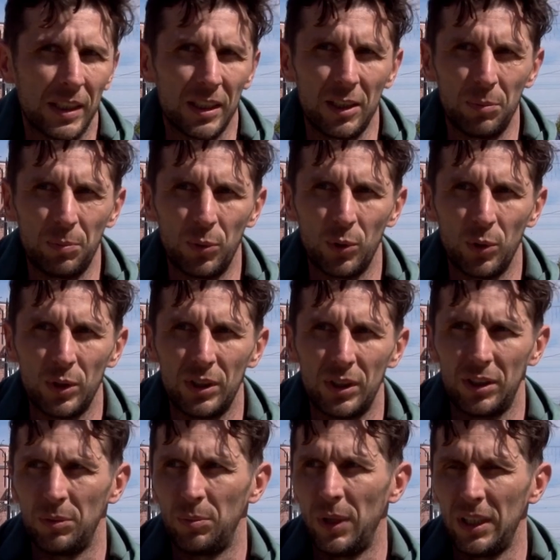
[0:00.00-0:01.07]
Если по
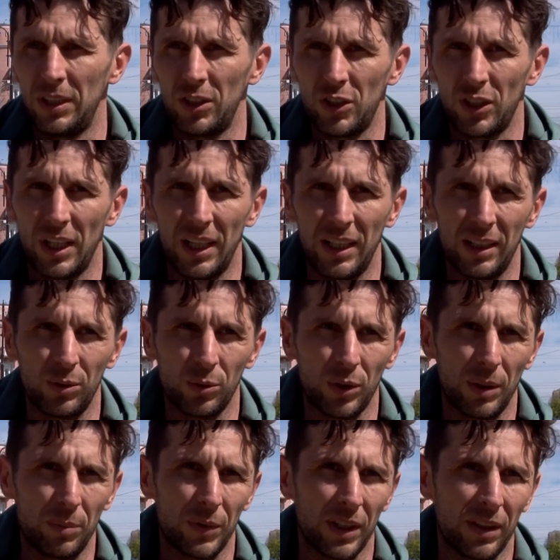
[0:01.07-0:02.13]
10-бальной шкале, ну
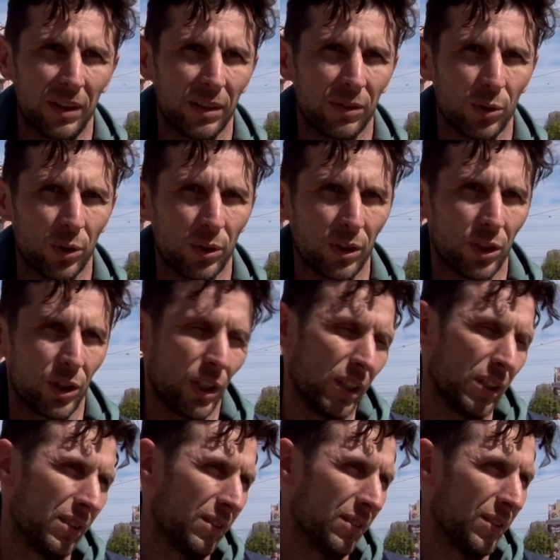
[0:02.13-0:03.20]
я бы, наверное, все-таки
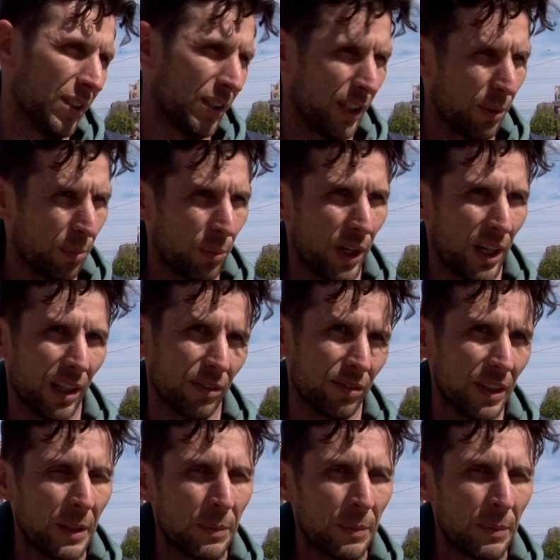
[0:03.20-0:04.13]
6-7 баллов.